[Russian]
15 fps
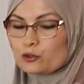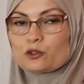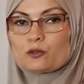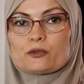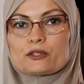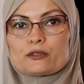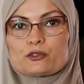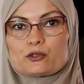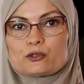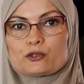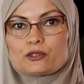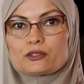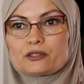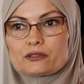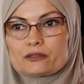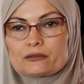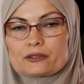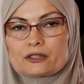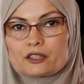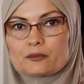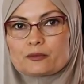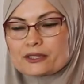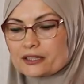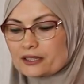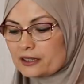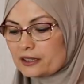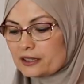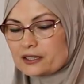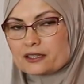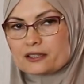удобно все это как бы
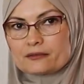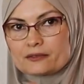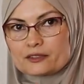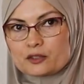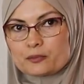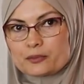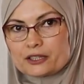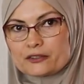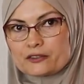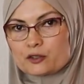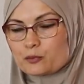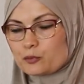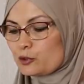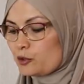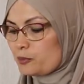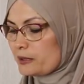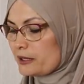закрыть, заправить под